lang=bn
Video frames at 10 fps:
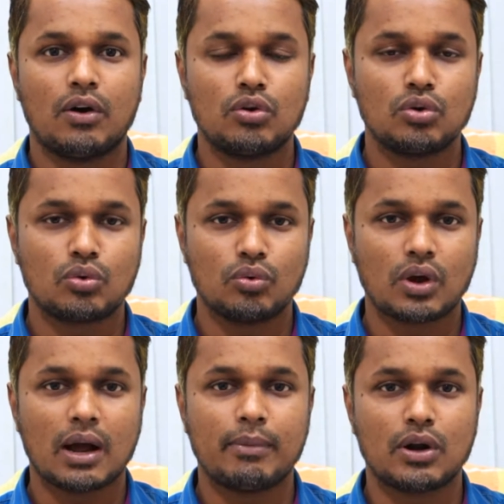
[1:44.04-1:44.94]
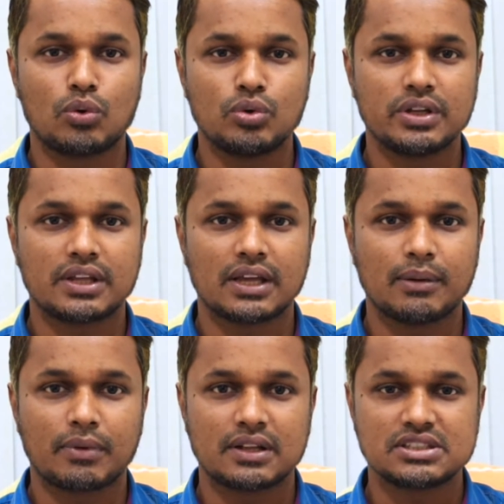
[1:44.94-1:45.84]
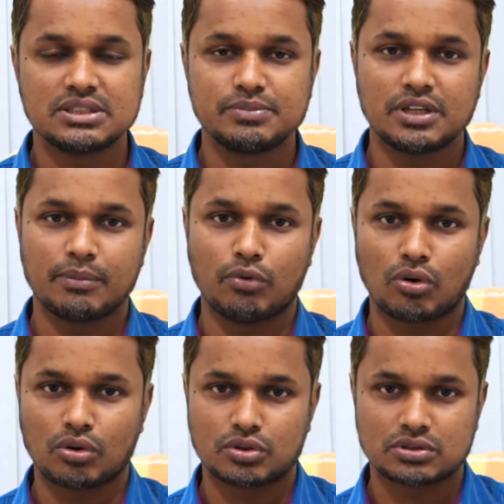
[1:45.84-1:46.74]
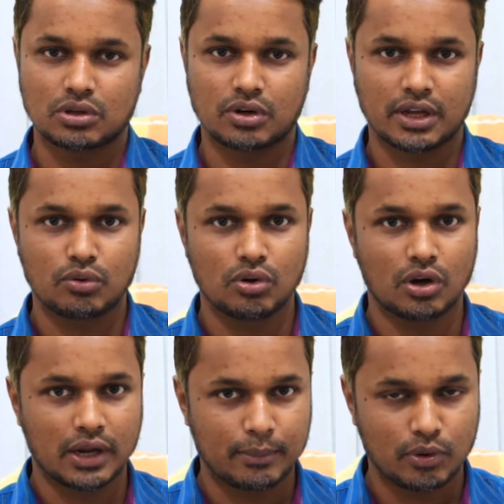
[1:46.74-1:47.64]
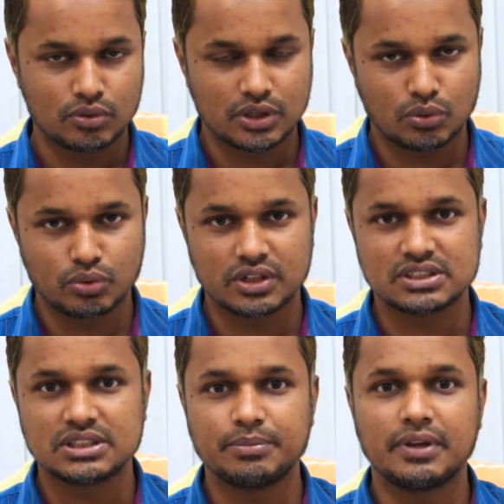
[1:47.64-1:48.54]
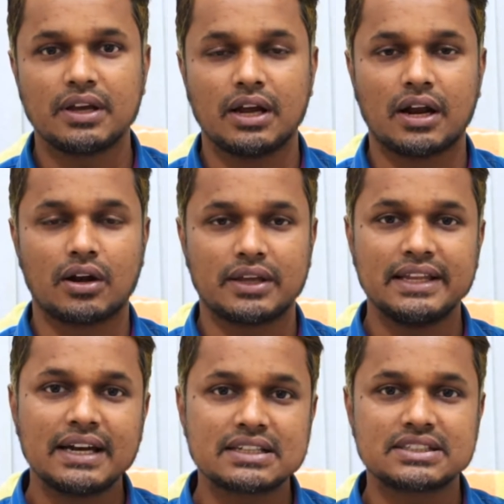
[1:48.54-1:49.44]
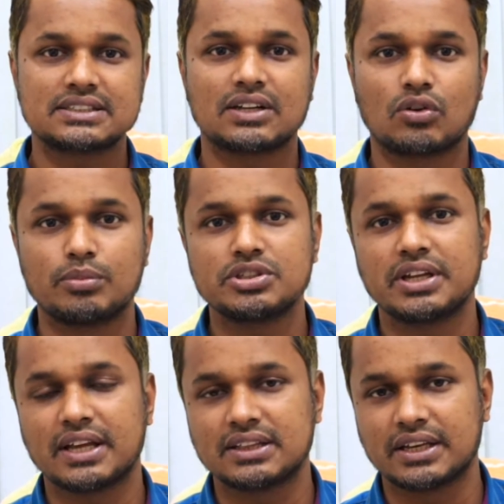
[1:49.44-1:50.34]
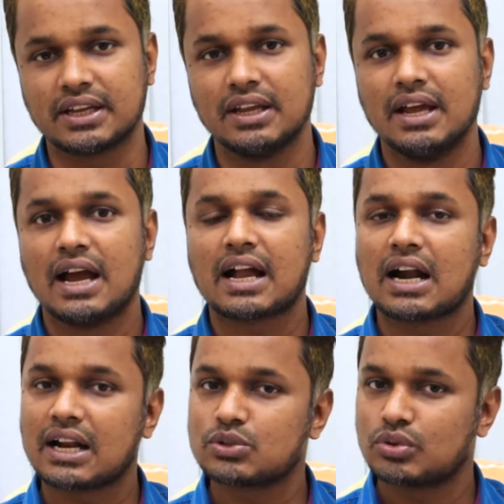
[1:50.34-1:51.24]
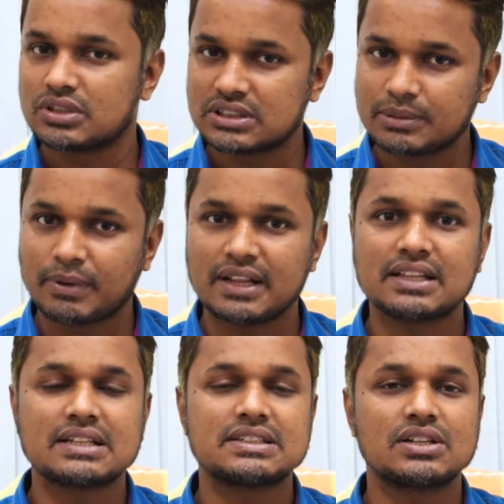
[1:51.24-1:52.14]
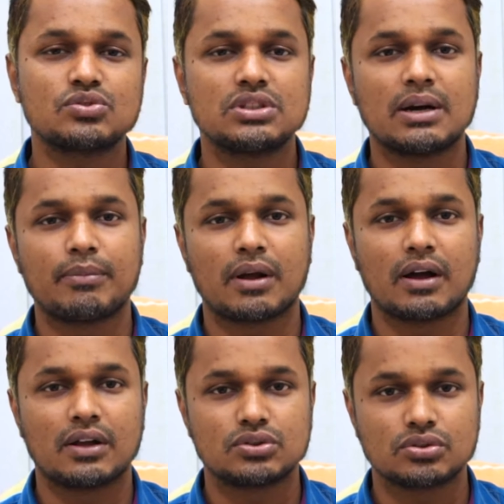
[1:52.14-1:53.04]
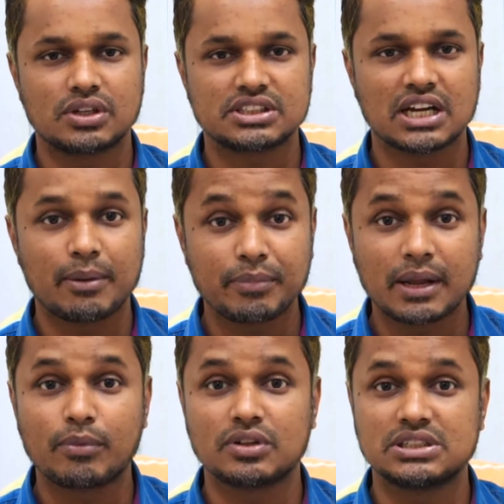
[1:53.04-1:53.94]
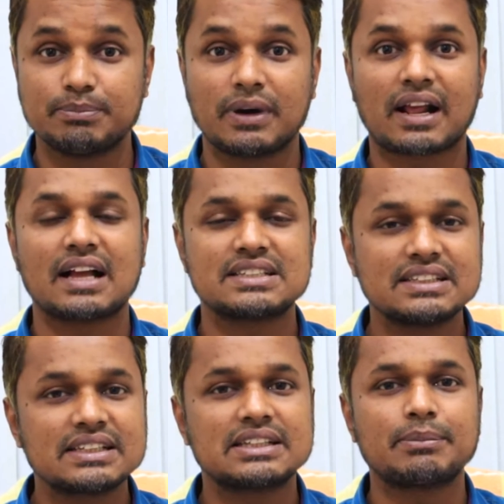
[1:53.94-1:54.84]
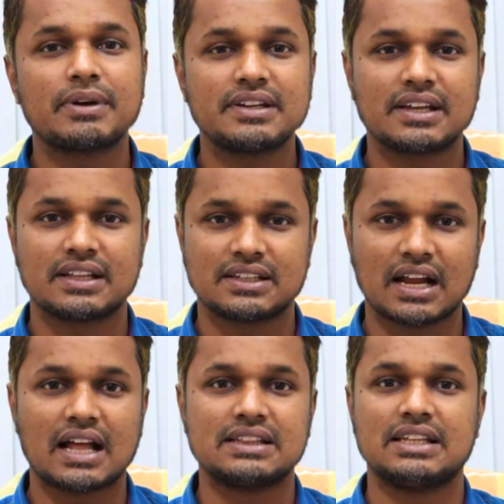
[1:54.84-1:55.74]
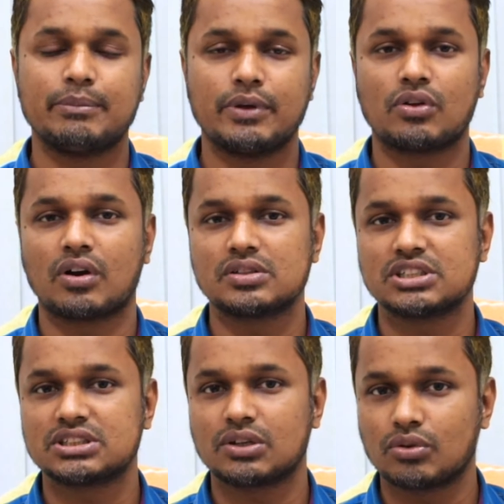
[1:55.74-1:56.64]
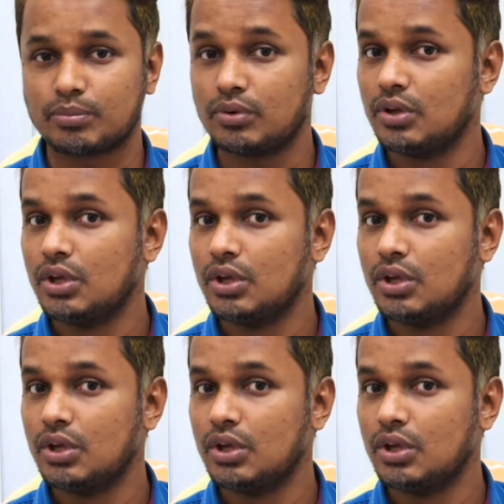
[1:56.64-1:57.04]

অন্য কোনো খাবার রুটিকে আমরা চিবিয়ে বড় অনেকগুলো অ্যামাউন্টের রুটি চিবিয়ে গিলের চেষ্টা করব সেক্ষেত্রে কাটা চলে যেতে পারে তাছাড়া যদি আমরা চোখের সামনে এবং জিব্বার কাছে দেখতে পাই সেক্ষেত্রে হাত দিয়ে বের করার চেষ্টা করব